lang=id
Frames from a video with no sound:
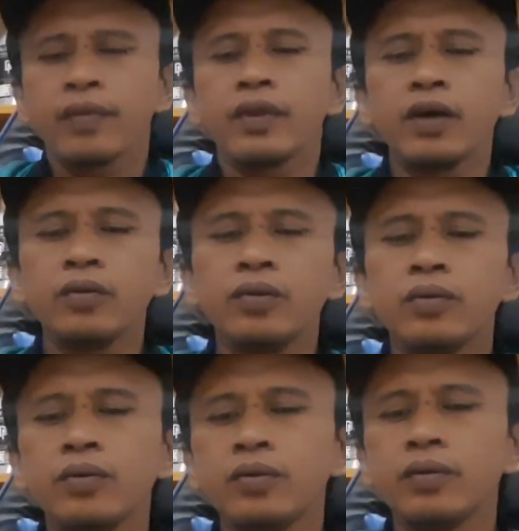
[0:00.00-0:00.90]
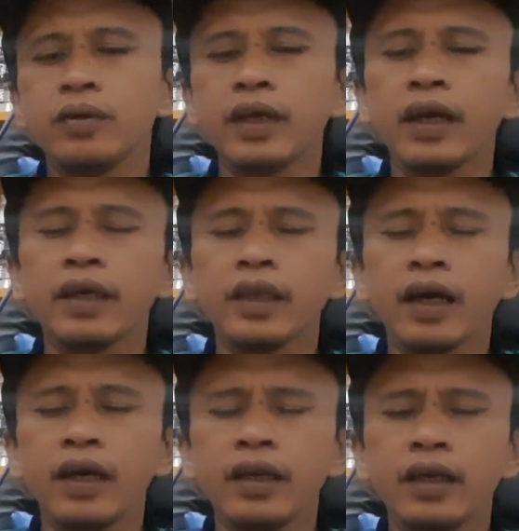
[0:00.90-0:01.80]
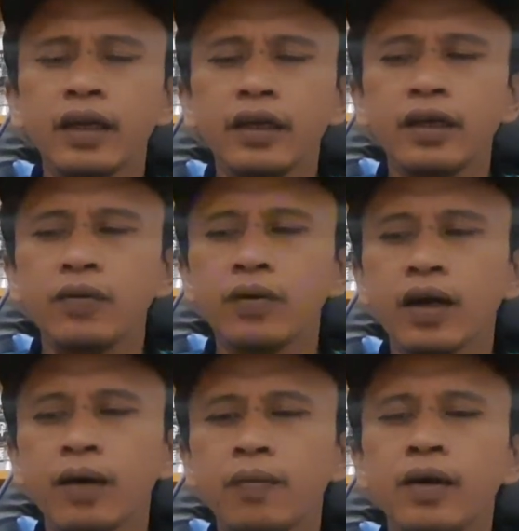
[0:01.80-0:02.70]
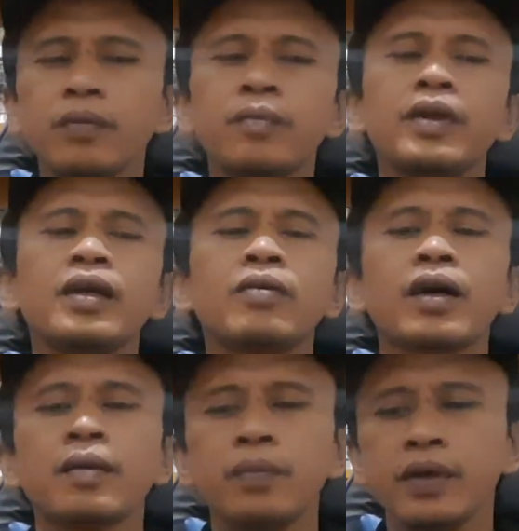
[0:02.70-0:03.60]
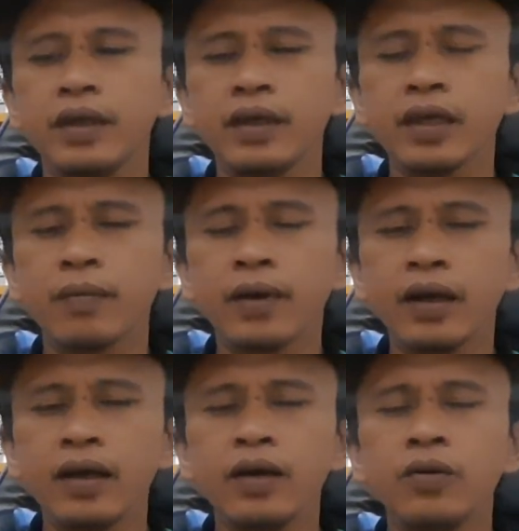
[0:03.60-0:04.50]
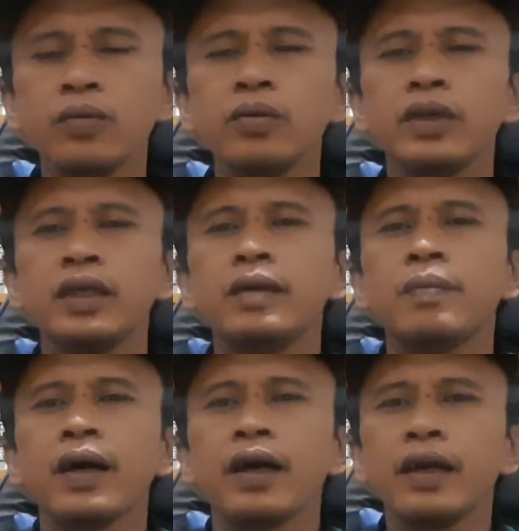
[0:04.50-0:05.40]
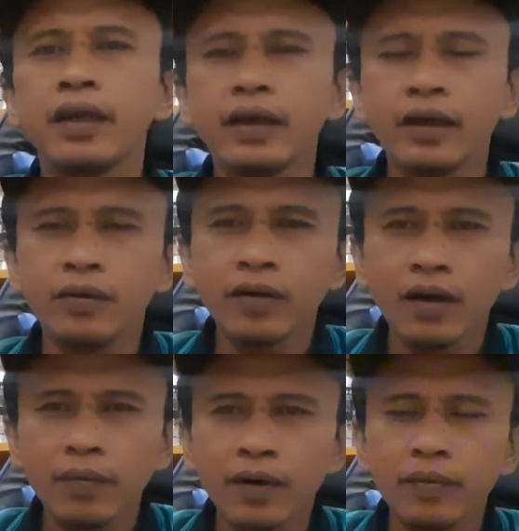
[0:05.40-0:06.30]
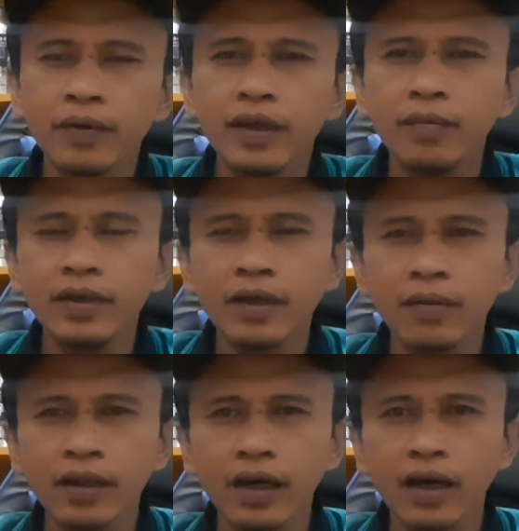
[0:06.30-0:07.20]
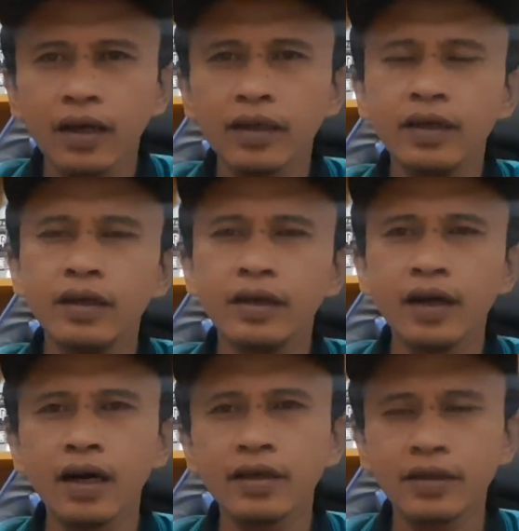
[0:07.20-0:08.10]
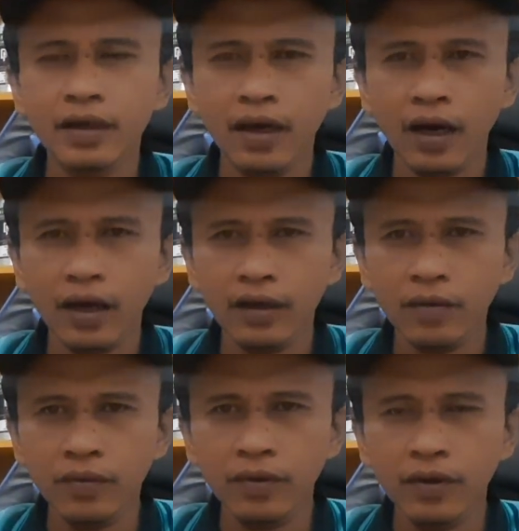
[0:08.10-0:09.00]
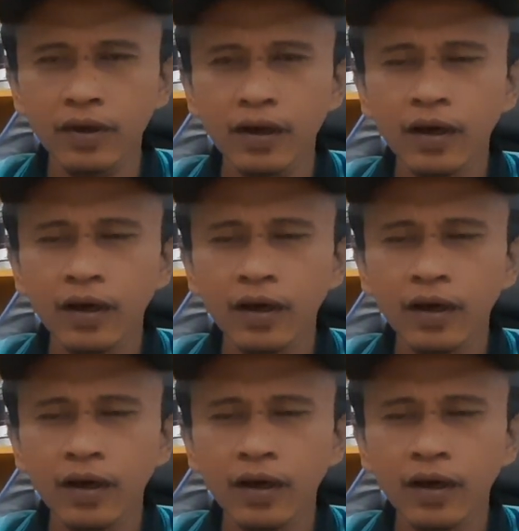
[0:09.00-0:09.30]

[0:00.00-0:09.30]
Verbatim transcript: Nah untuk daya tahan dari kedua parfum ini kurang lebih sama. Untuk di pakaian kedua parfum ini bisa bertahan hingga seharian full.